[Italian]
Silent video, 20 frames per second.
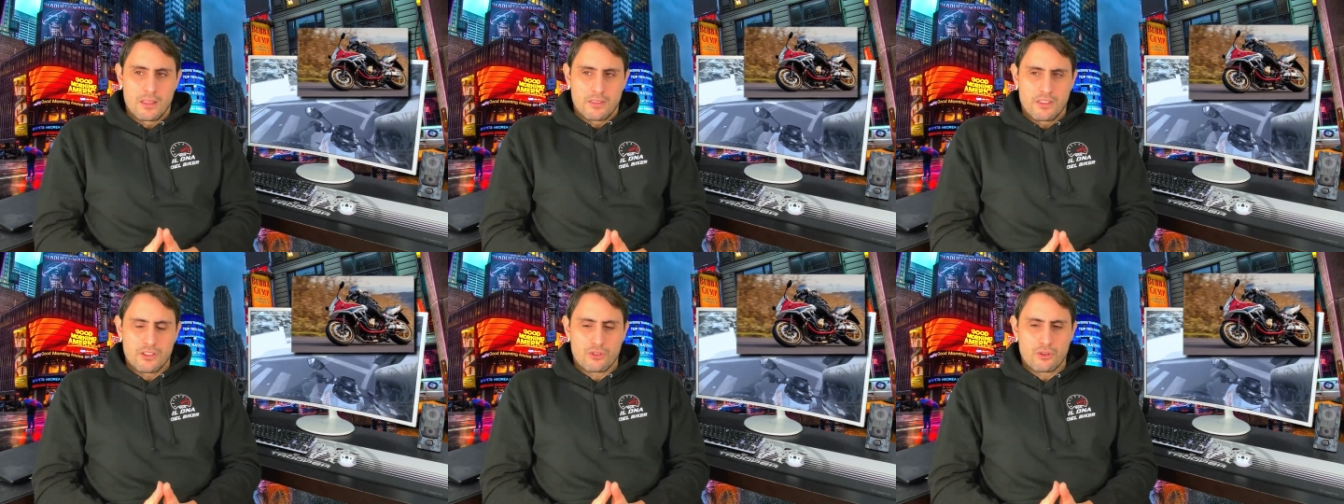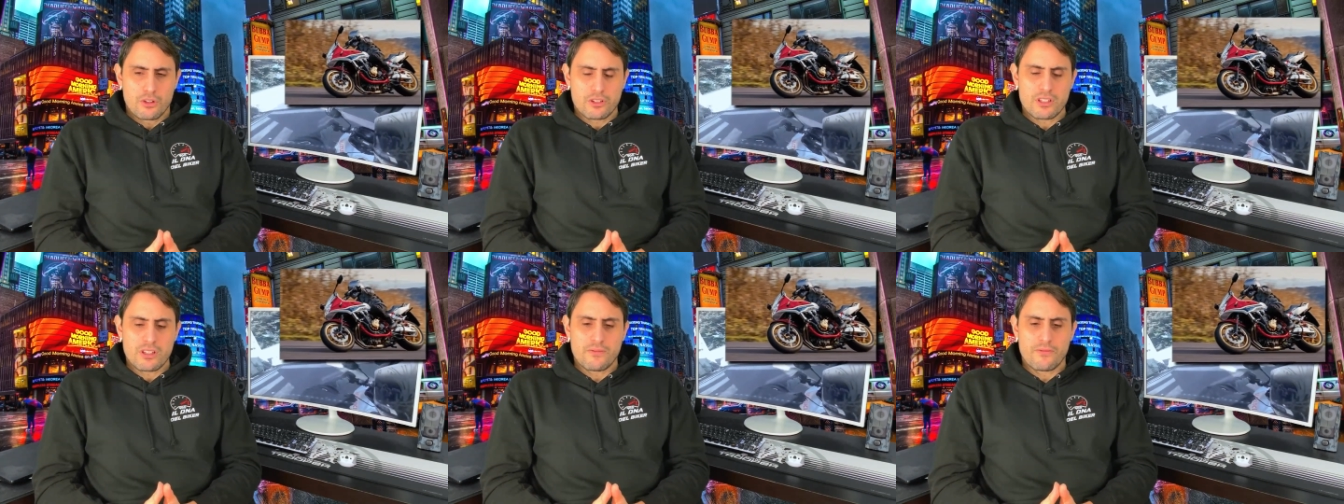
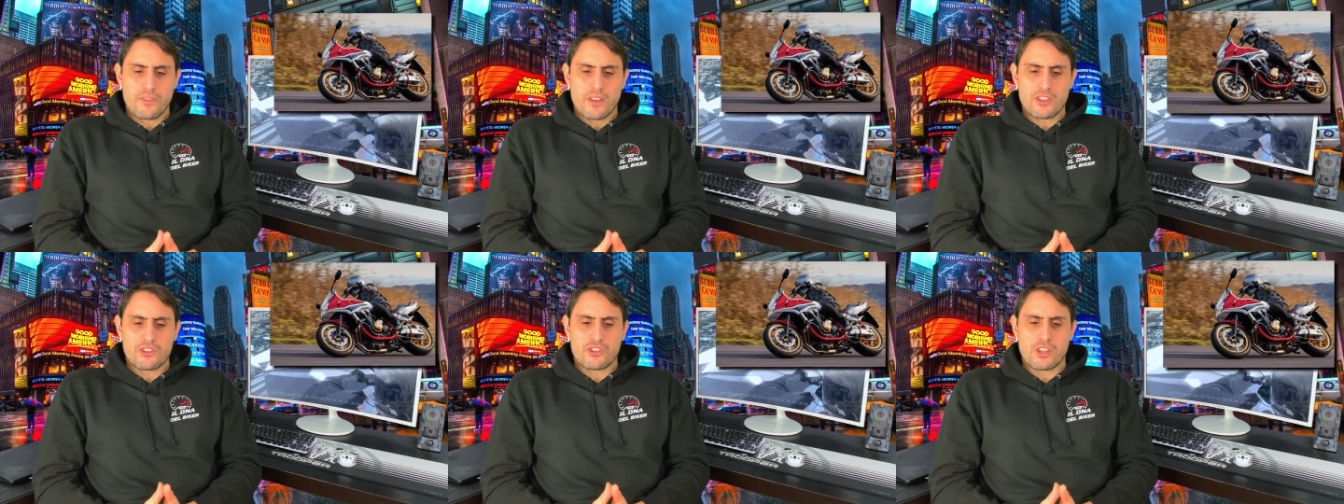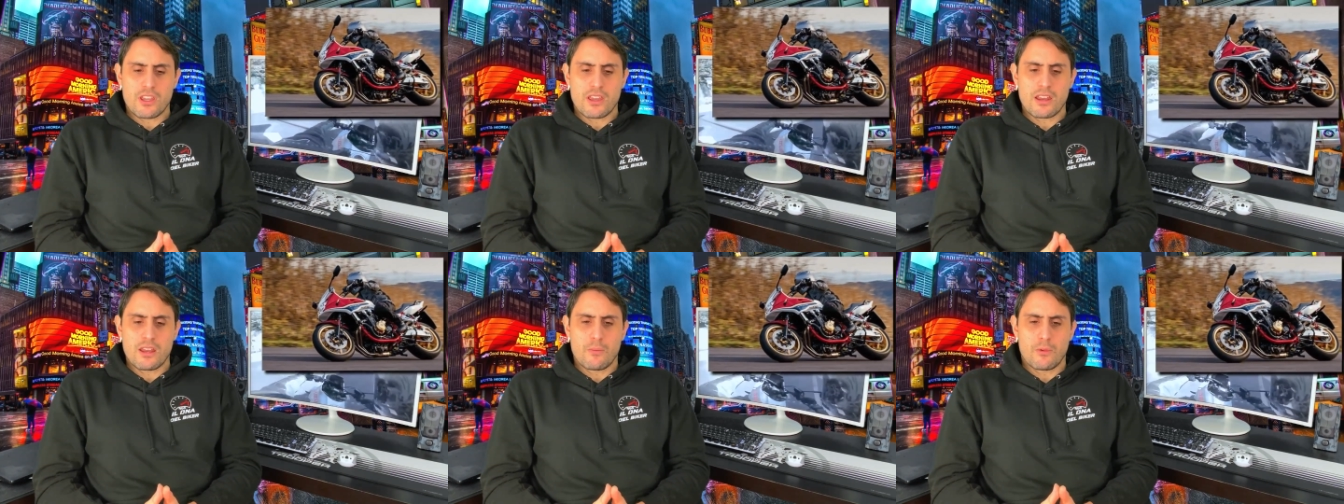Discorsi
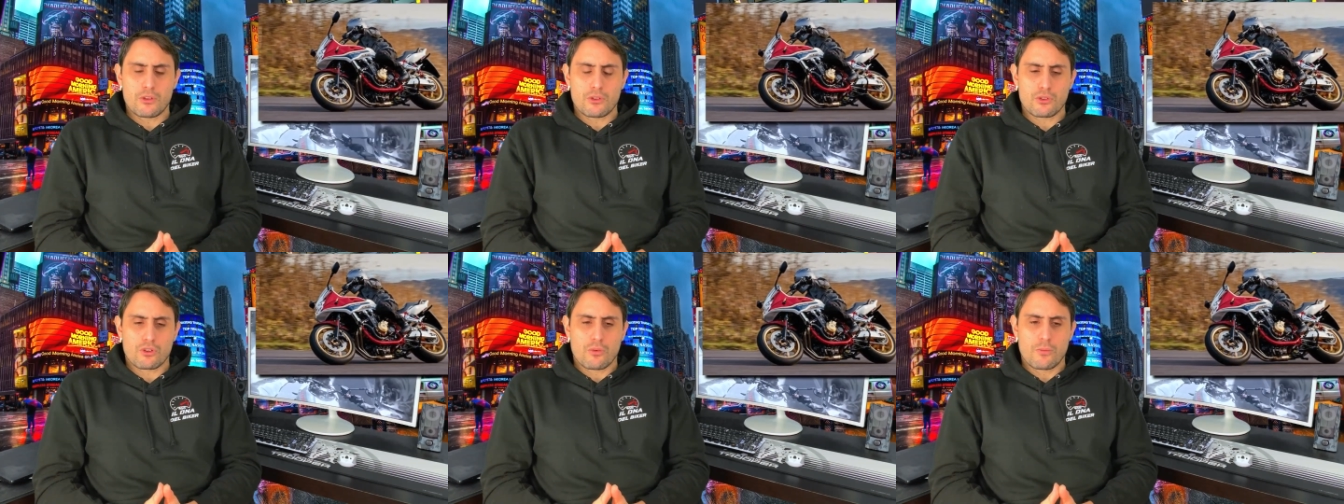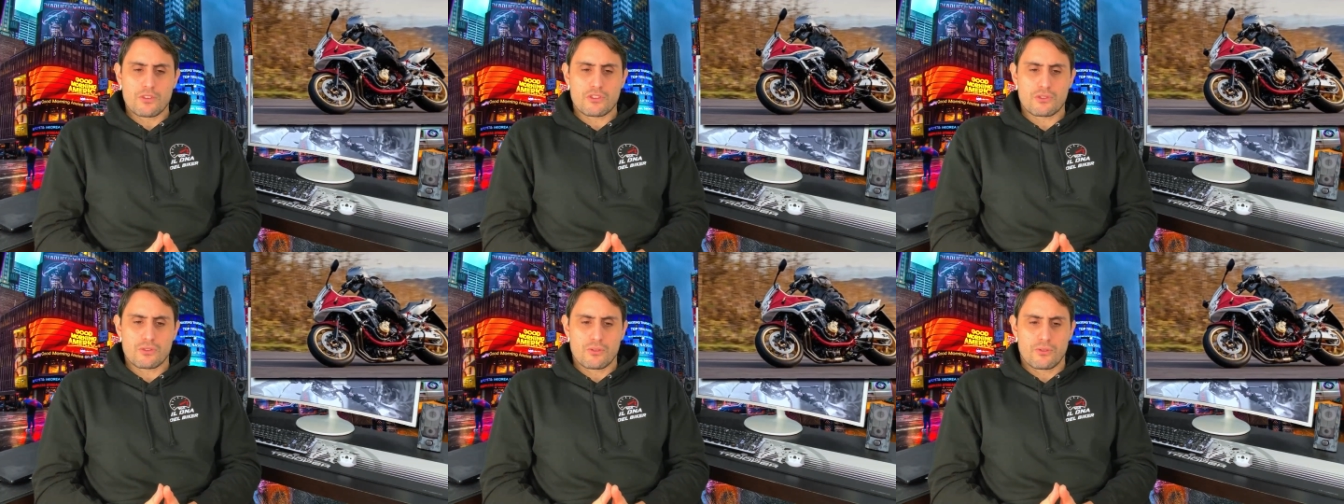invece le moto
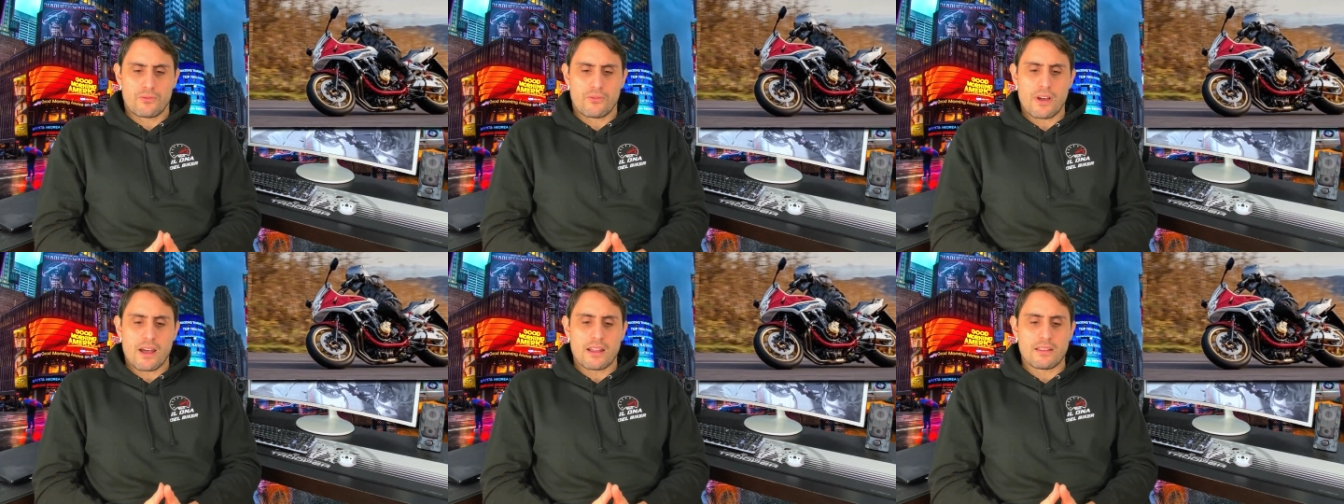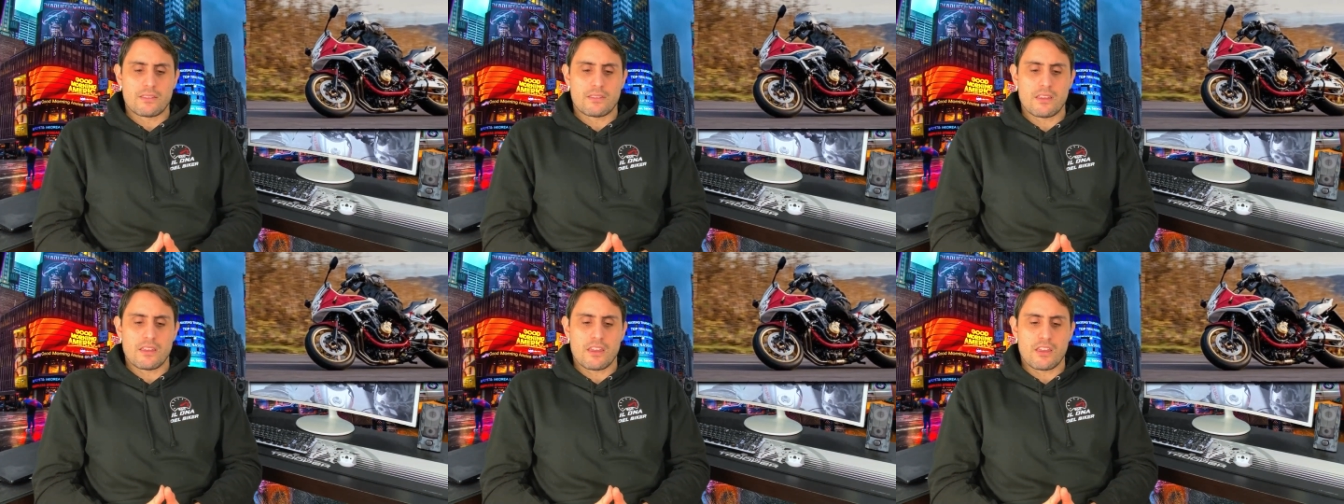come sono
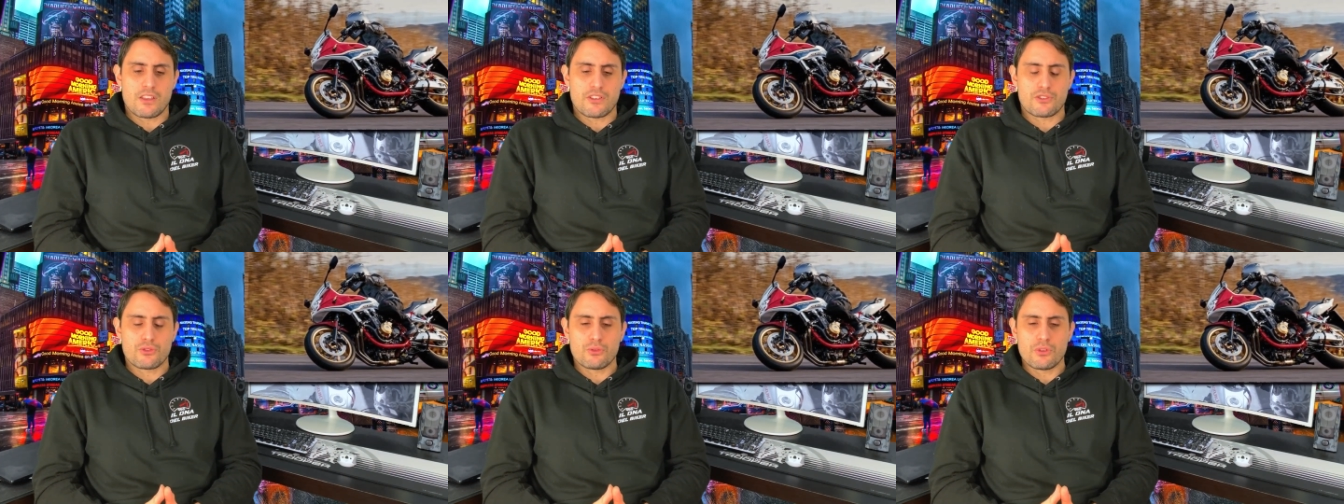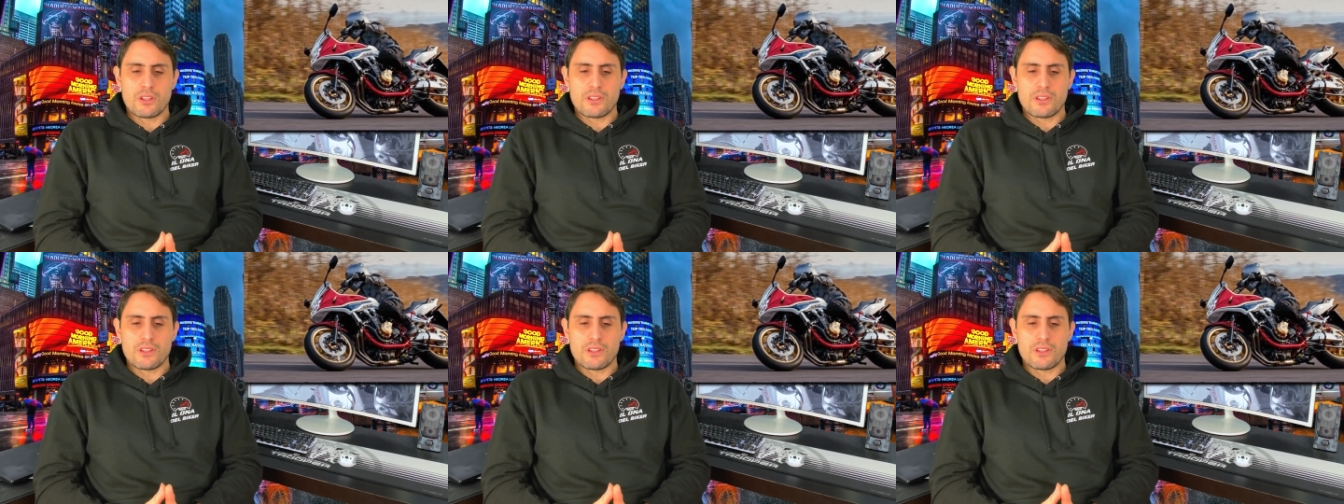fatte, sono